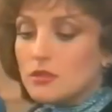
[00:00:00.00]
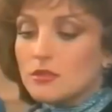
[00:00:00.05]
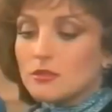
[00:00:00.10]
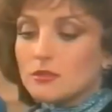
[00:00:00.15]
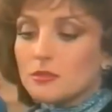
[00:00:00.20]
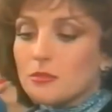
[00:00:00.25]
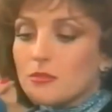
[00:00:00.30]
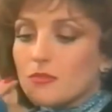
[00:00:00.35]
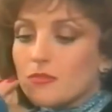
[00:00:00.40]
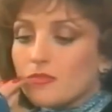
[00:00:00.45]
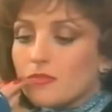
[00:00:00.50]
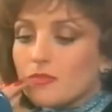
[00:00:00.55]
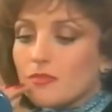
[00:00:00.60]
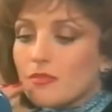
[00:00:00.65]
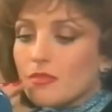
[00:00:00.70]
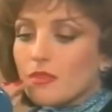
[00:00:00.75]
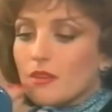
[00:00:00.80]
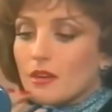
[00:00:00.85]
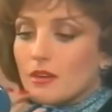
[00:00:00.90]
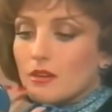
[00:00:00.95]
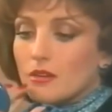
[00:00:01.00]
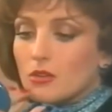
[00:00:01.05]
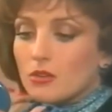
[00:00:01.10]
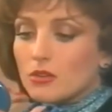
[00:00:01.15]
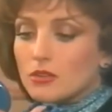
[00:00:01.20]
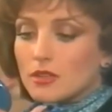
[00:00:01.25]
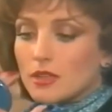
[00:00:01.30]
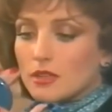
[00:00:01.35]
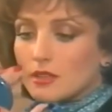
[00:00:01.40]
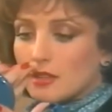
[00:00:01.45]
Bueno,
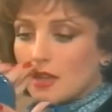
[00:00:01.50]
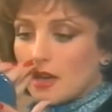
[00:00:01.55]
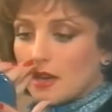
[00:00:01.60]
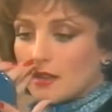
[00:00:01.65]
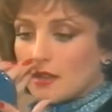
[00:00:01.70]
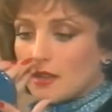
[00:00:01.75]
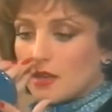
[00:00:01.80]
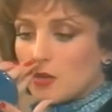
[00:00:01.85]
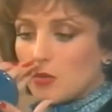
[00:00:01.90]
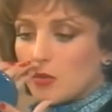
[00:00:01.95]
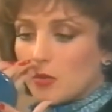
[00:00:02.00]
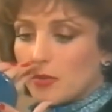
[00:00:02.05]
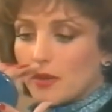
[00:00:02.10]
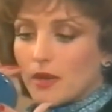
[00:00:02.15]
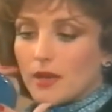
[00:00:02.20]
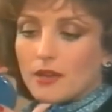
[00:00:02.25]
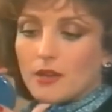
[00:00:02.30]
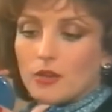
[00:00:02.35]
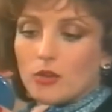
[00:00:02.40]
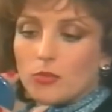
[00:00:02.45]
no tan tarde como para